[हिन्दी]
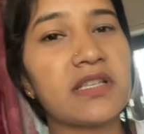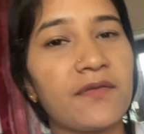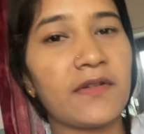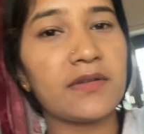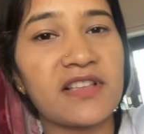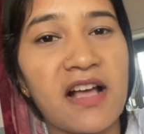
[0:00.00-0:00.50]

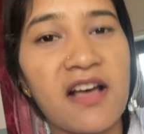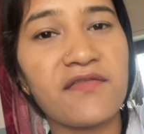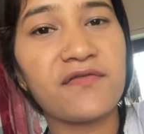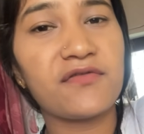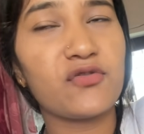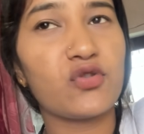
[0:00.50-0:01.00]
सफ़ेद
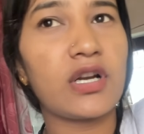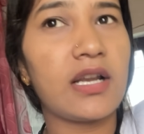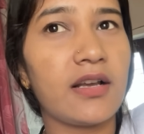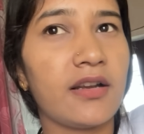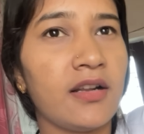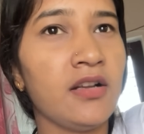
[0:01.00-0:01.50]
साफ सुथरा
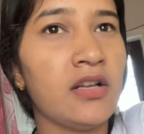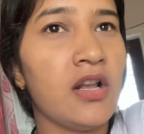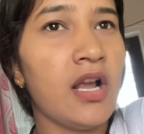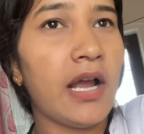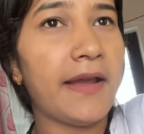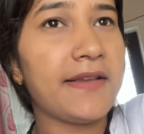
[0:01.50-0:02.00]
लग रहे हैं
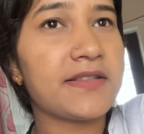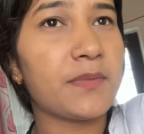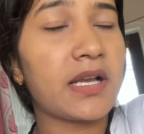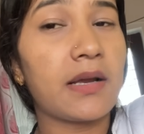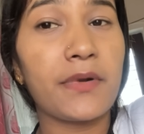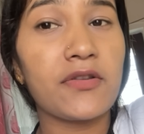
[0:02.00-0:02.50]
ना
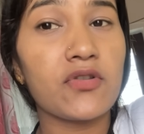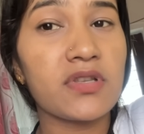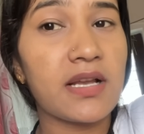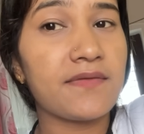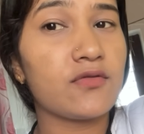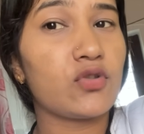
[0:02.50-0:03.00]
इसमें कपड़े तो
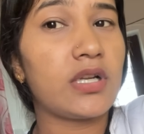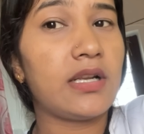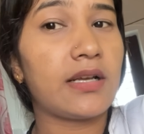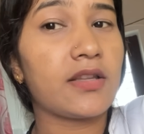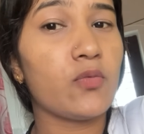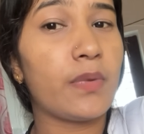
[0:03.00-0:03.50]
साफ सुथरे
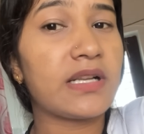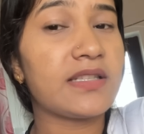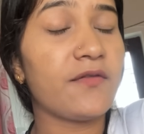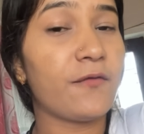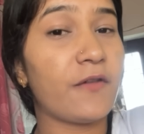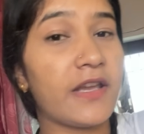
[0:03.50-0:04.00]
लगते हैं ऊपर
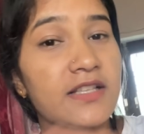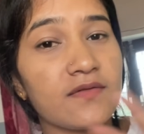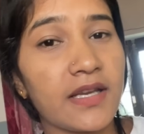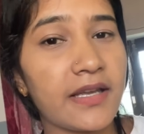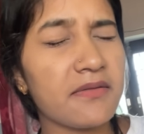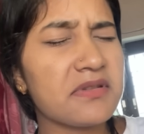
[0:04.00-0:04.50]
से फेस
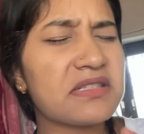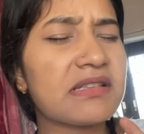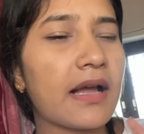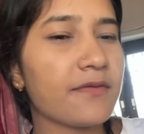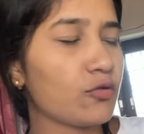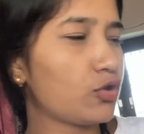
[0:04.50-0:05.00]
वगैरह भी
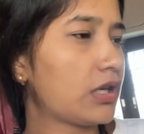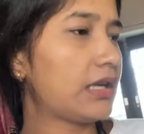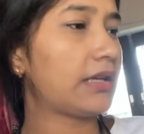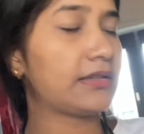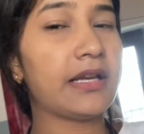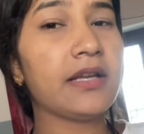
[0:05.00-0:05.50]
साफ सुथरा
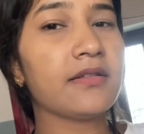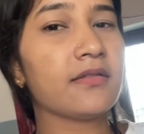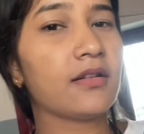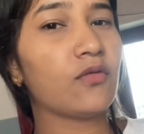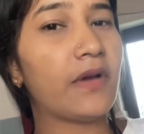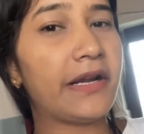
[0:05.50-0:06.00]
लगता
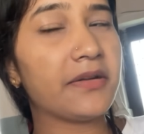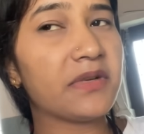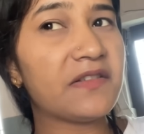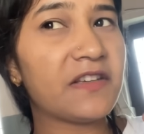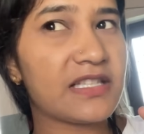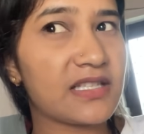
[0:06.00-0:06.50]
है वाइट
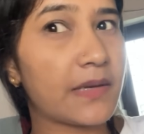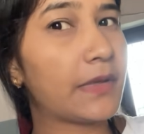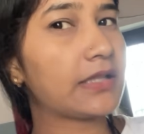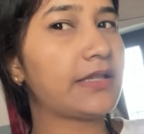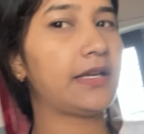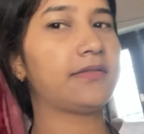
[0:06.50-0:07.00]
में फेस
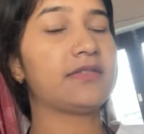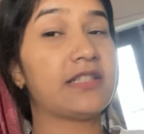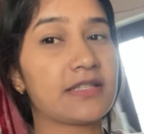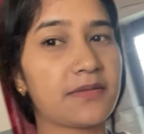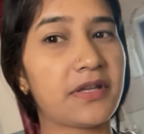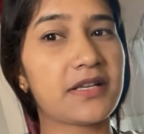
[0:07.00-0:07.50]
चमकता है
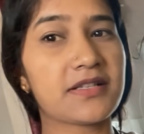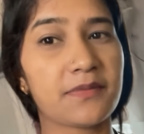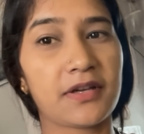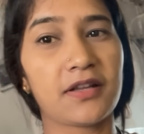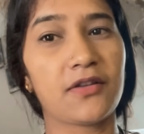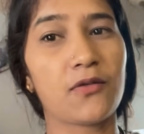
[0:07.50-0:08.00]
जैसे मेरा
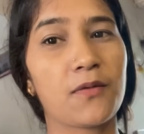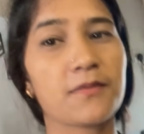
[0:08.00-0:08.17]
चमकता है